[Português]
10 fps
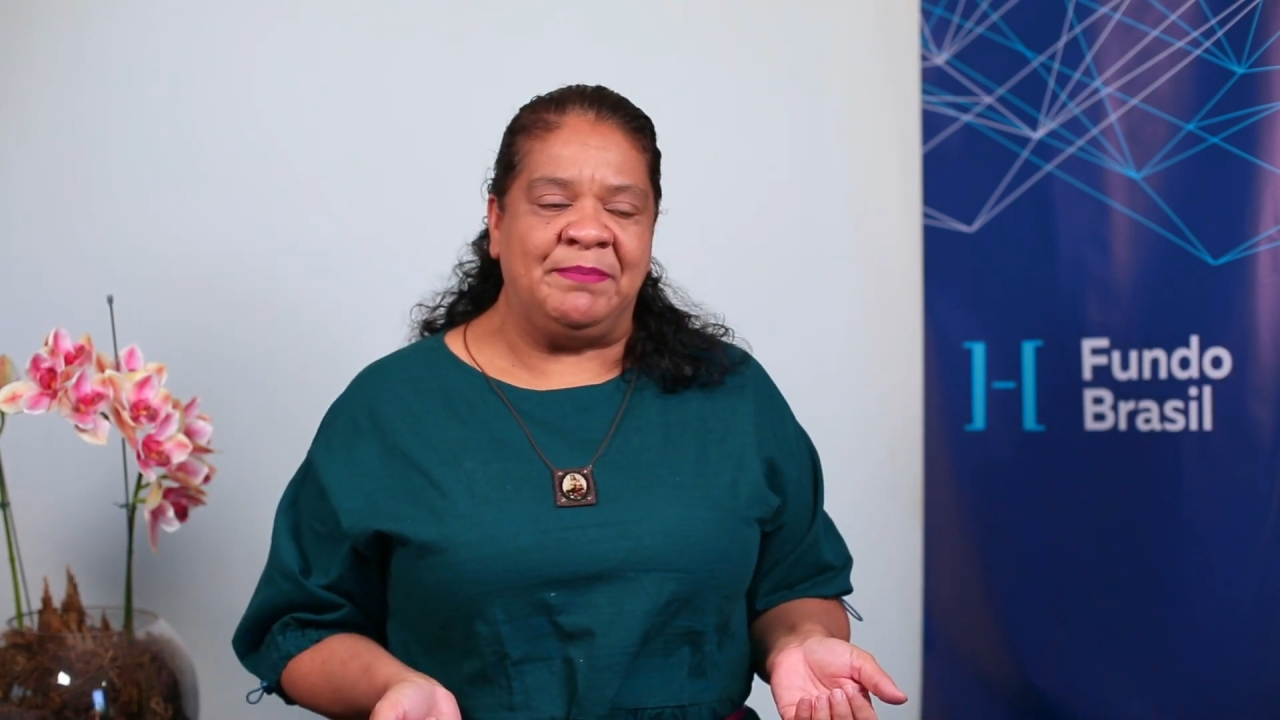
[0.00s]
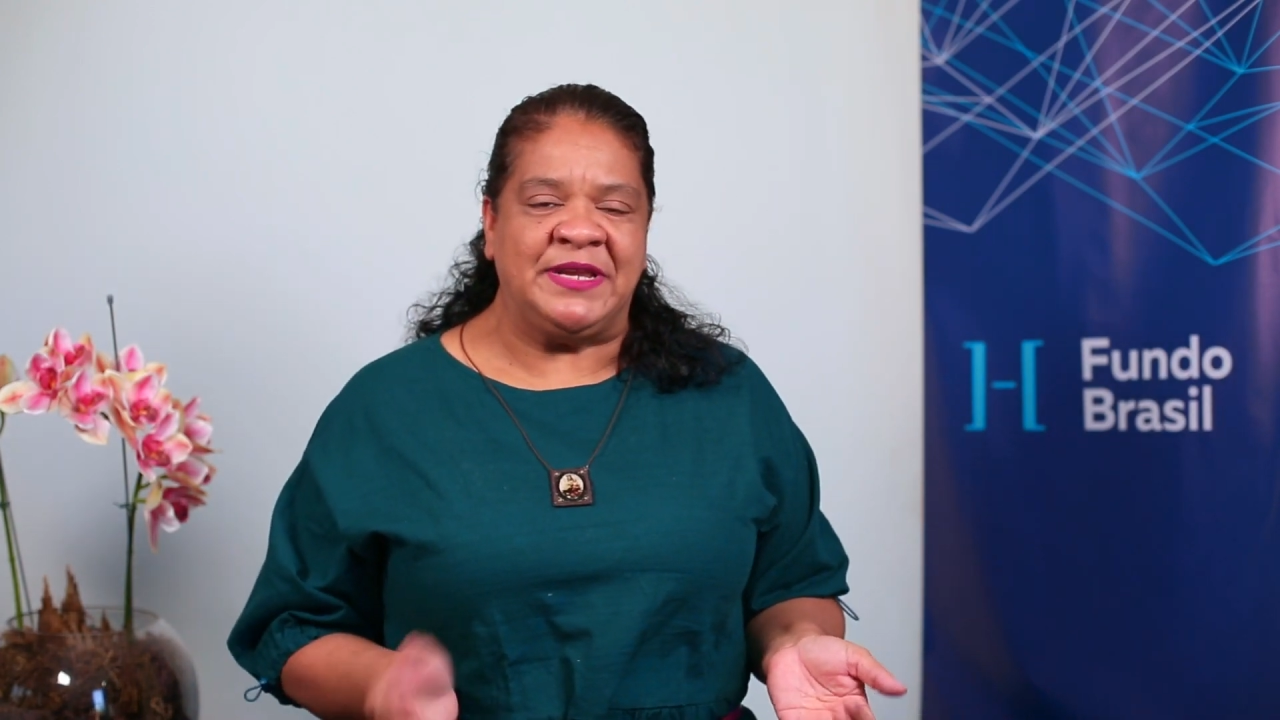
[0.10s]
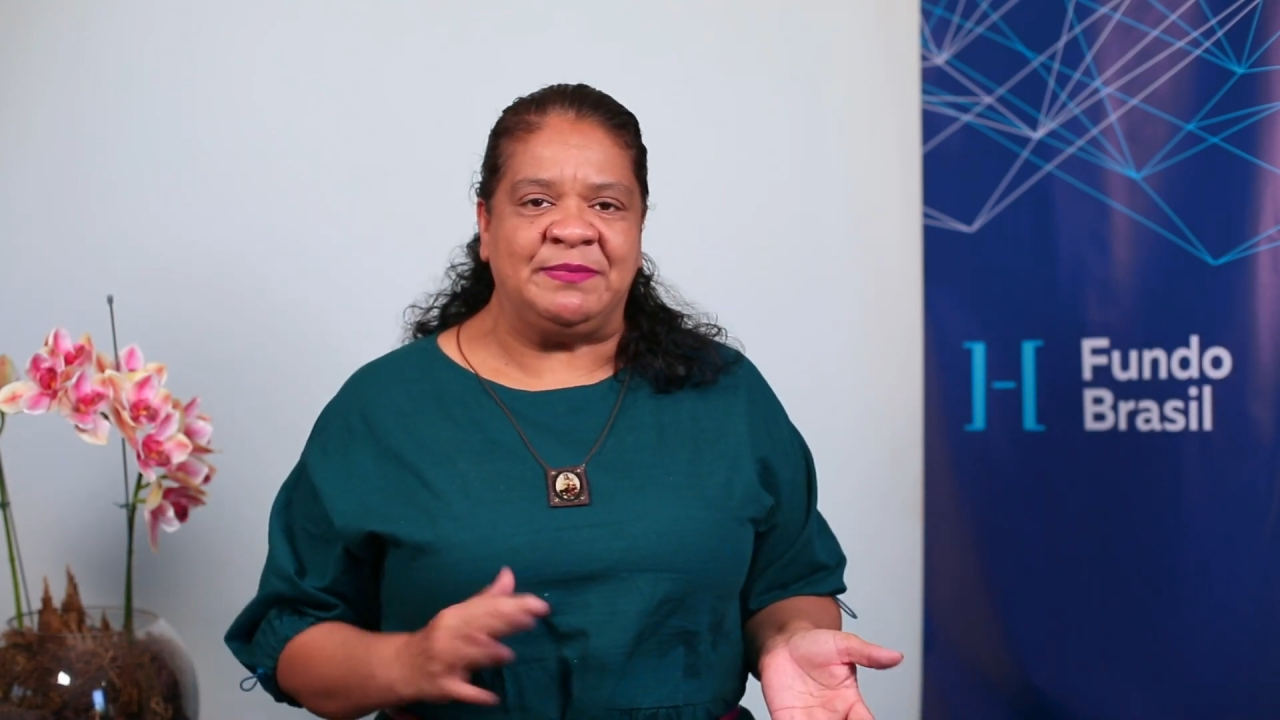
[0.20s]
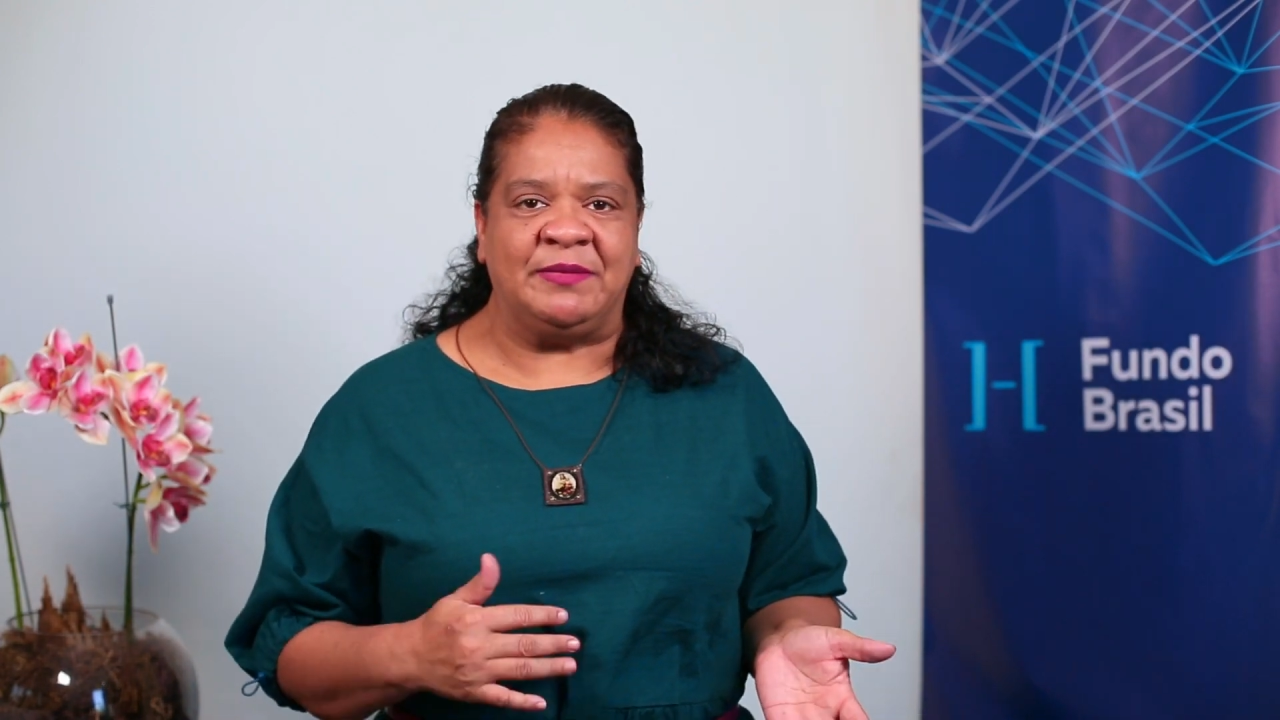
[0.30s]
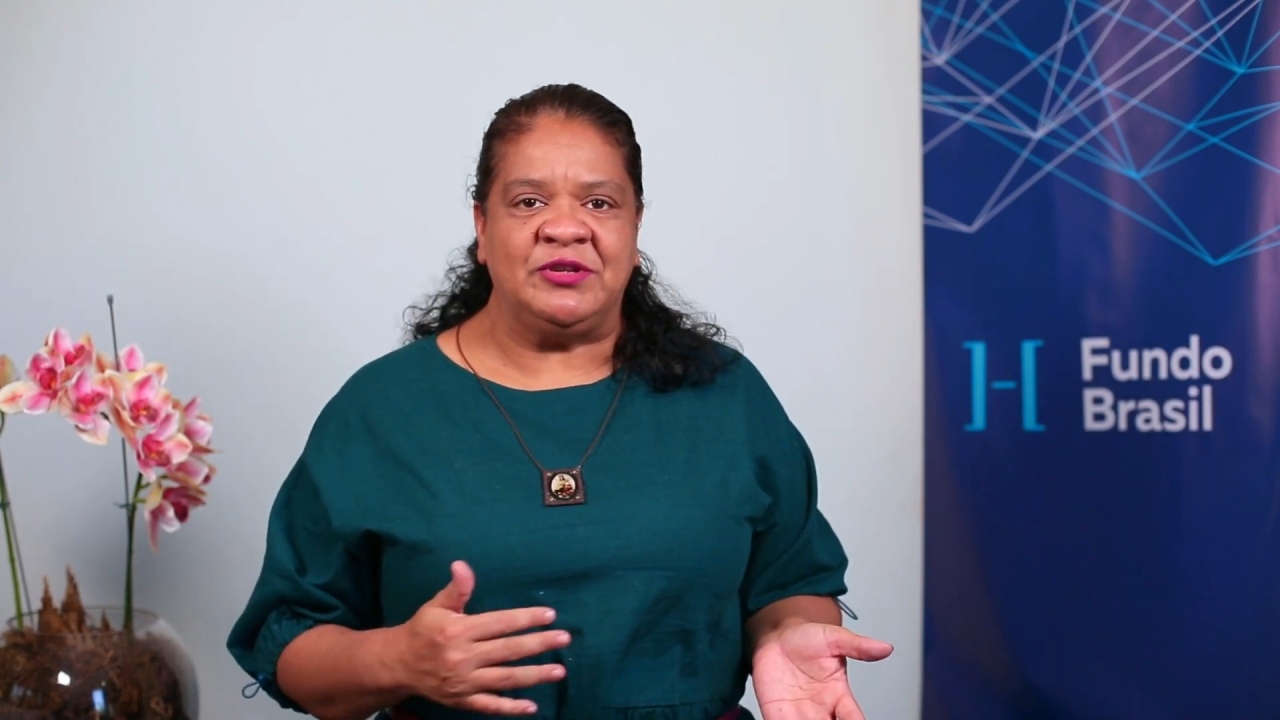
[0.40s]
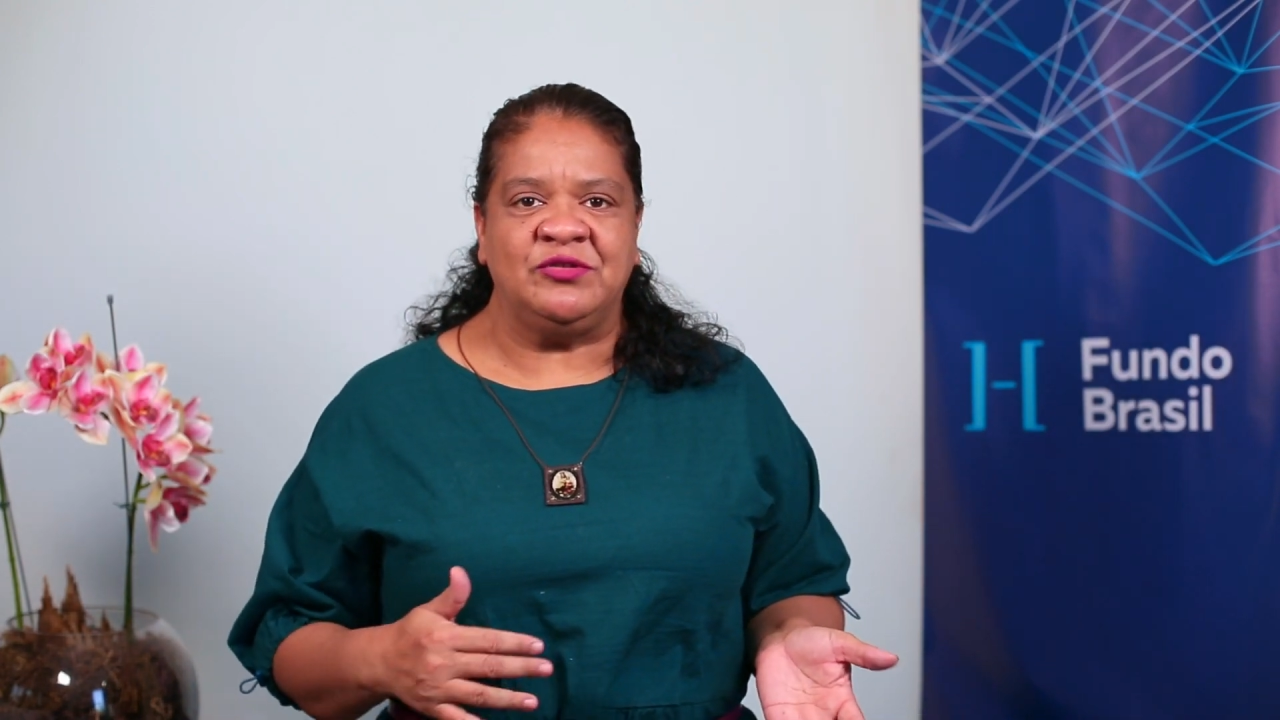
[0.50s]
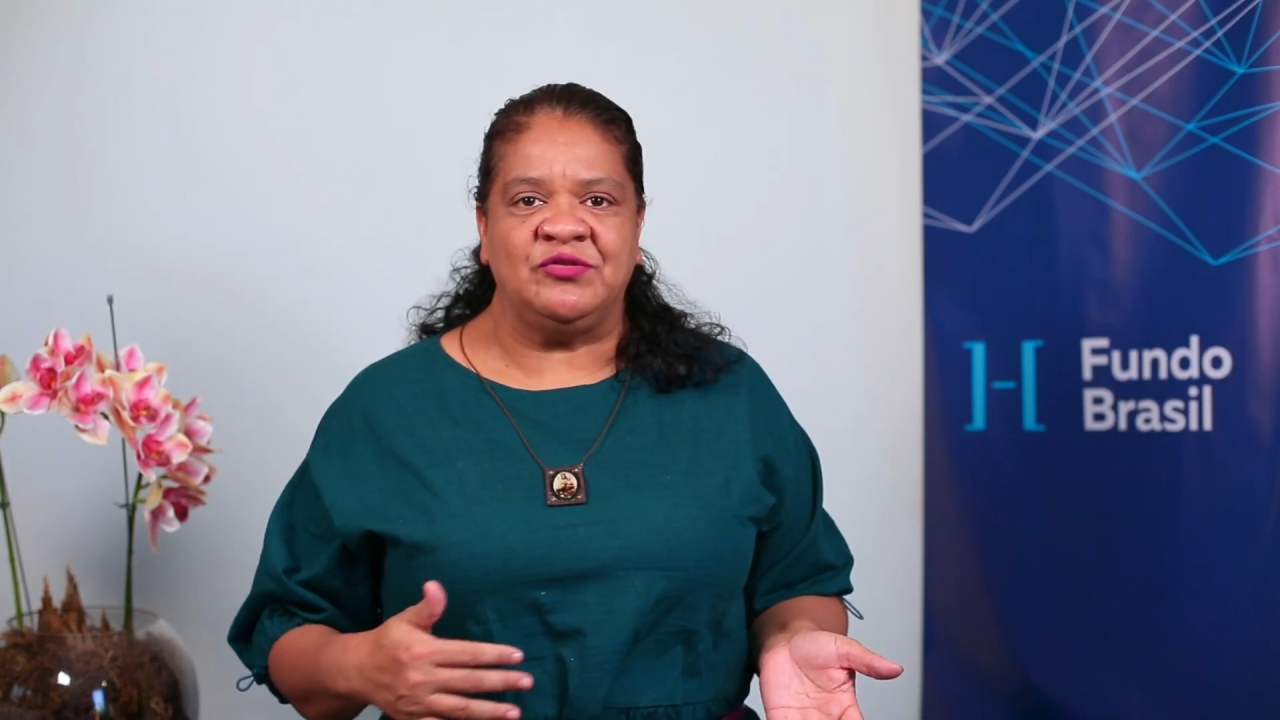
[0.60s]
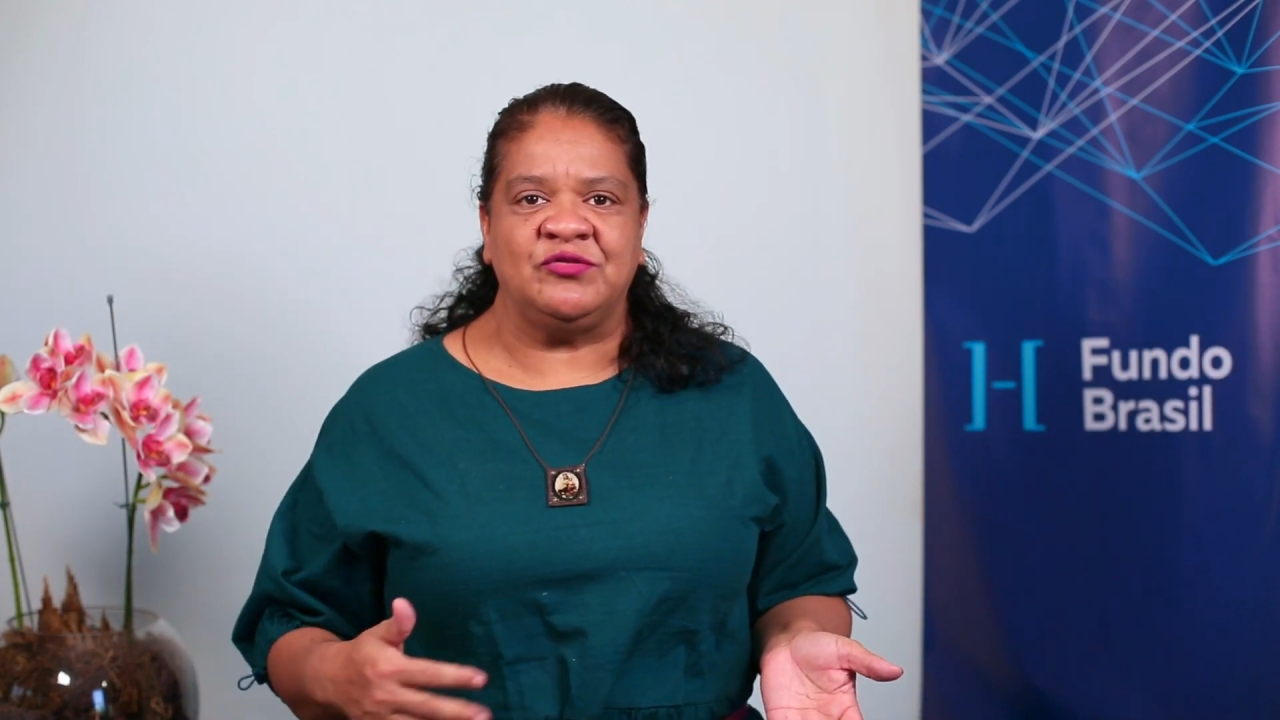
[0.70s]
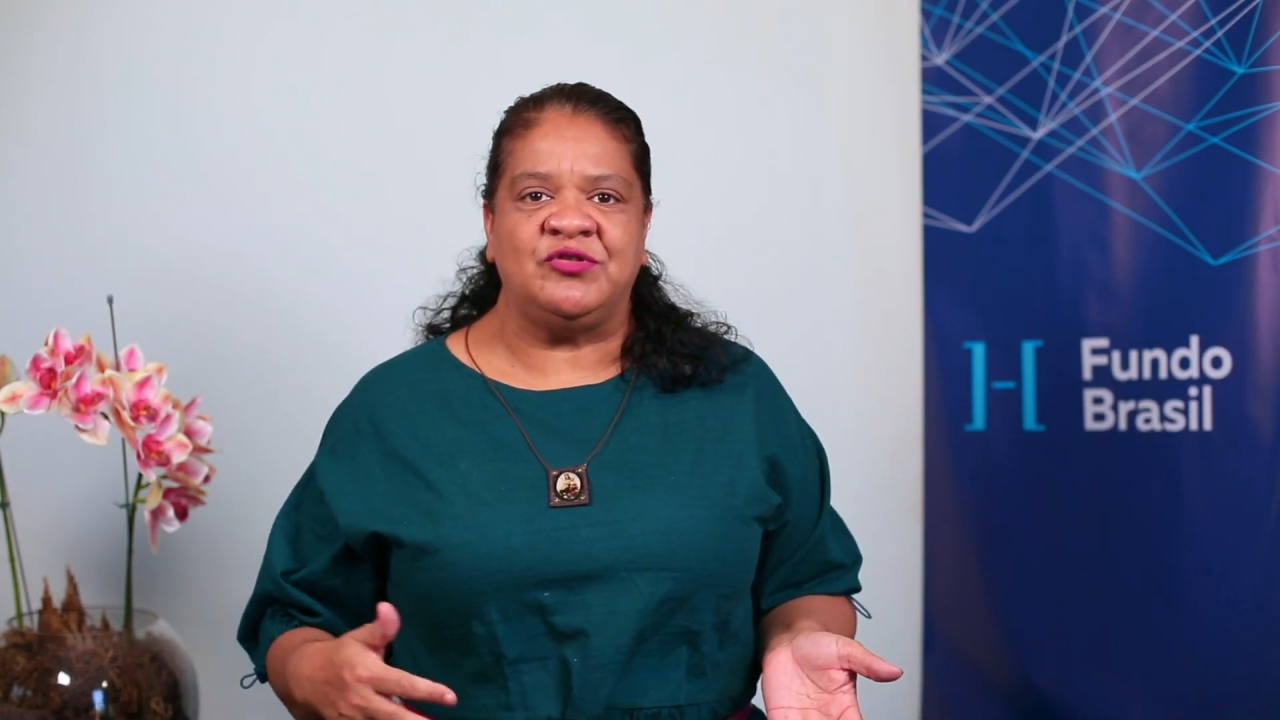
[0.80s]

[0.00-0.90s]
principalmente nos